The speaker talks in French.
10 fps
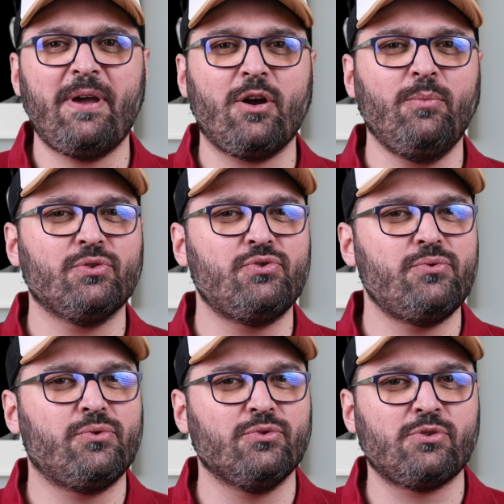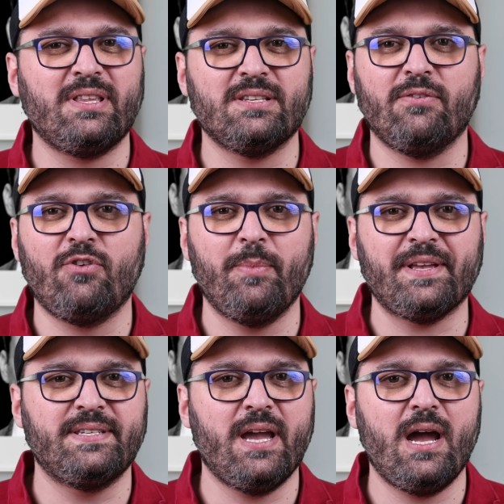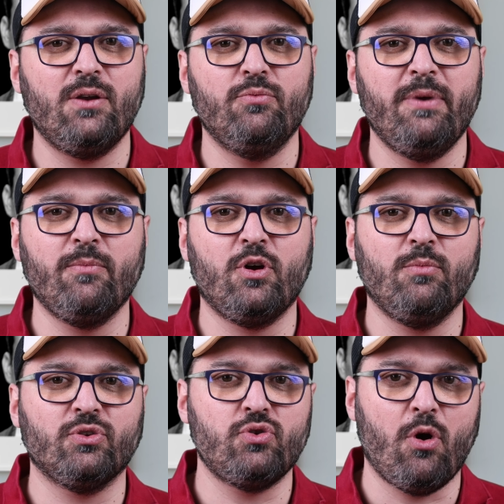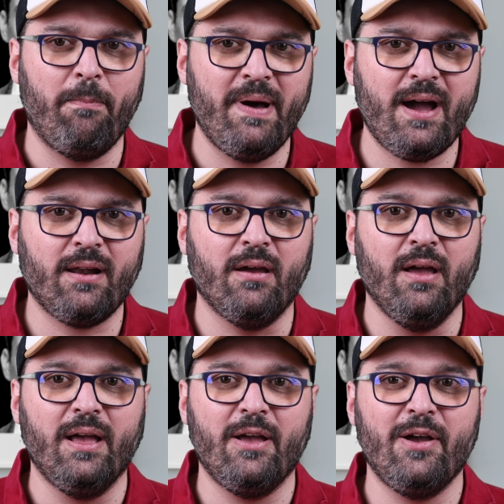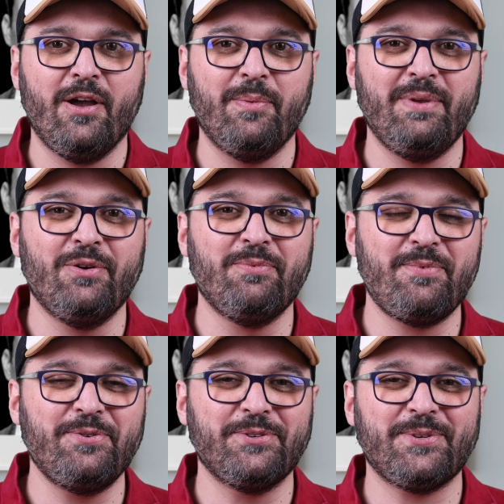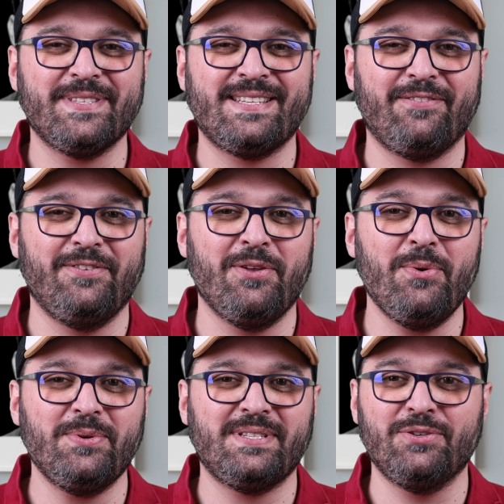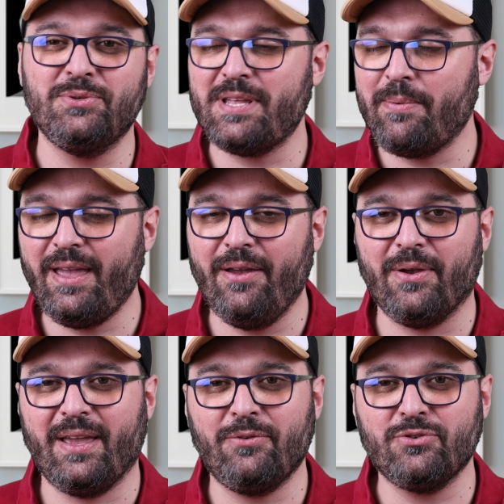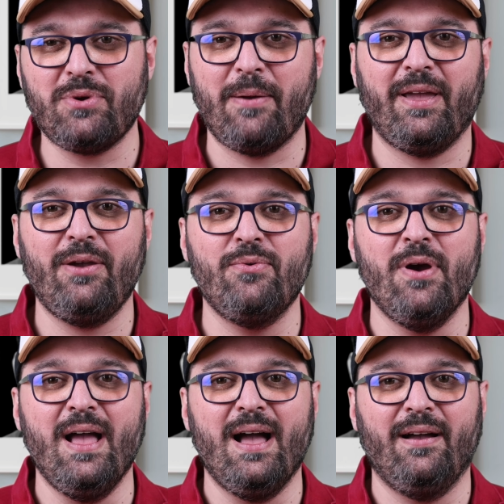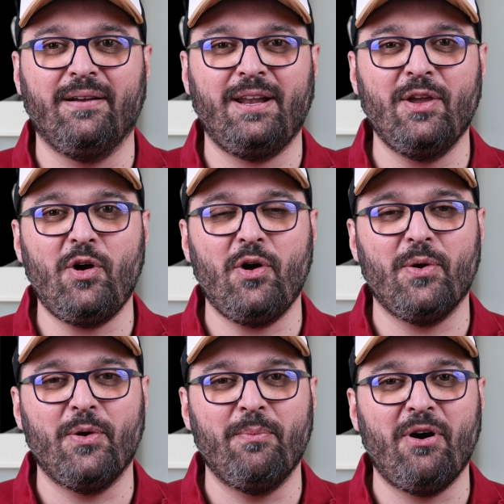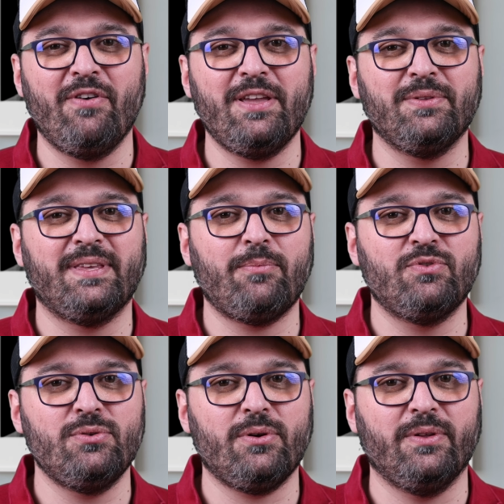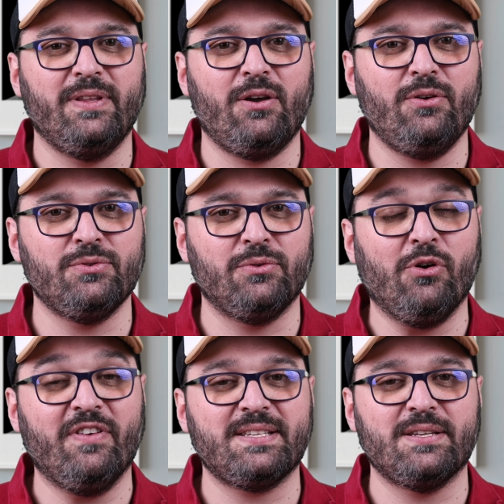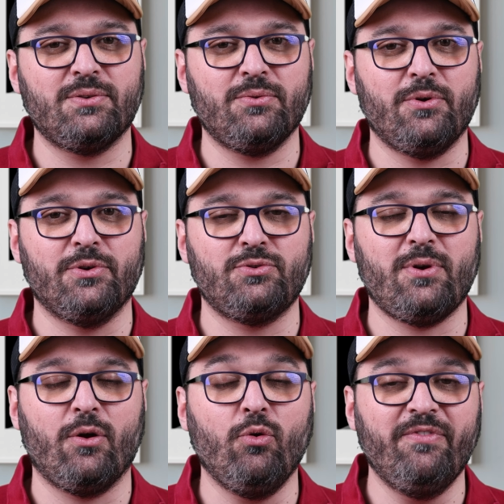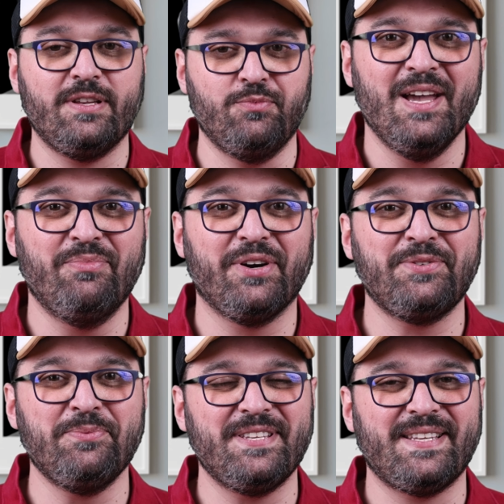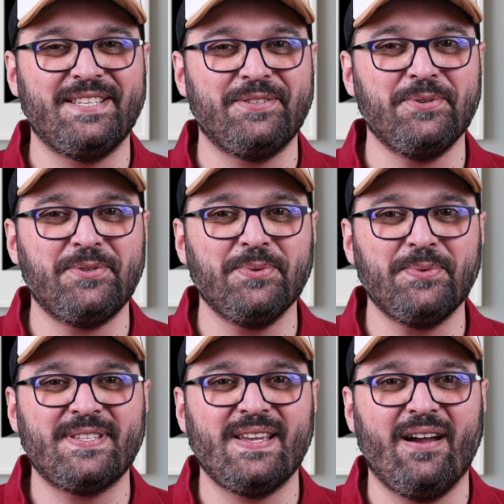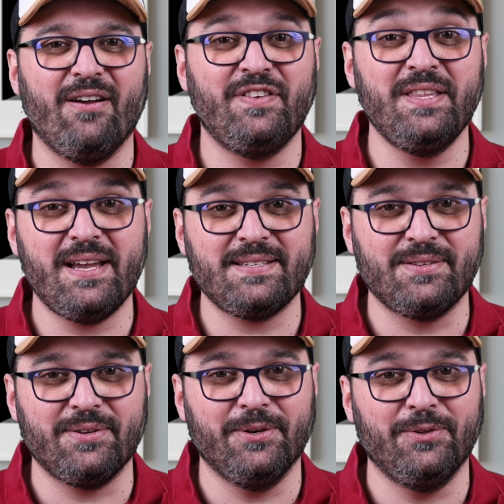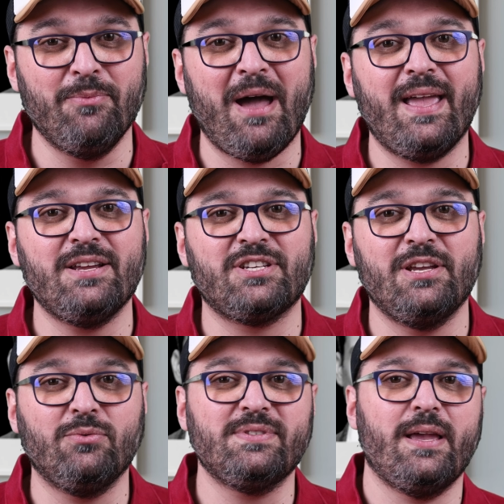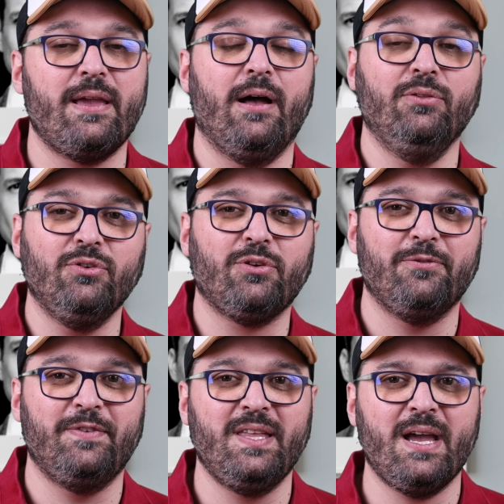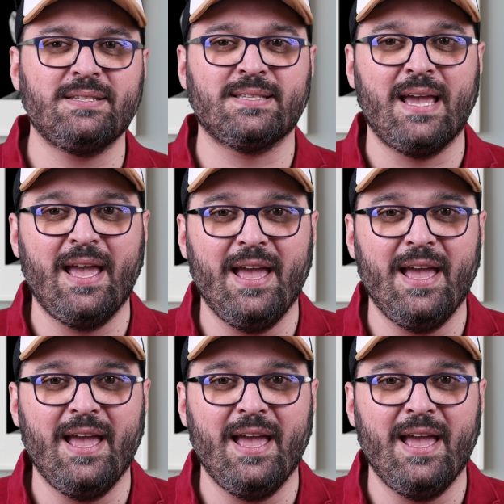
pas comment tu construis tes offres commerciales ou même comment tu en parles euh, mais au moment où je tourne cette vidéo, c'est juste après, euh, quelques jours après, où un client euh, m'a envoyé une capture d'écran d'une conversation sur un groupe Facebook. Pour résumer cette discussion, c'est un vidéaste de mariage qui conseille à un autre vidéaste